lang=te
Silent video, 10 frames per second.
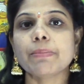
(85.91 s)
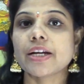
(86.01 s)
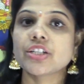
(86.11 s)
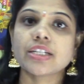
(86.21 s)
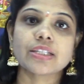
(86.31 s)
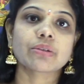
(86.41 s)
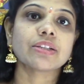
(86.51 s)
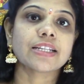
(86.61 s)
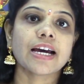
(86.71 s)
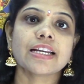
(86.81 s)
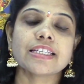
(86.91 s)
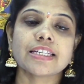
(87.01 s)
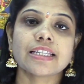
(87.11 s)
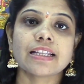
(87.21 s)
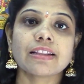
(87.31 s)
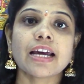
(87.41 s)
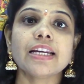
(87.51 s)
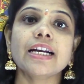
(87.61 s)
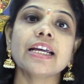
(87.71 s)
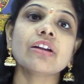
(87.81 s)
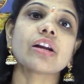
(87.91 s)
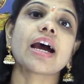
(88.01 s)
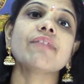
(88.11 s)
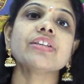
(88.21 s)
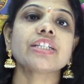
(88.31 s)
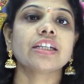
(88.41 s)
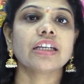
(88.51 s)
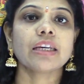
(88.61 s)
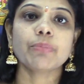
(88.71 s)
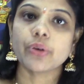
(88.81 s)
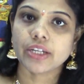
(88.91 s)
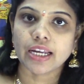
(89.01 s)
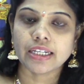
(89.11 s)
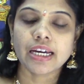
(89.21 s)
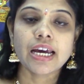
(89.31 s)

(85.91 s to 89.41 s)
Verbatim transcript: బ్రష్ చేసుకొని స్నానం చేసిన తర్వాత ఆ నీళ్లను రావి చెట్టుకి పోయాలి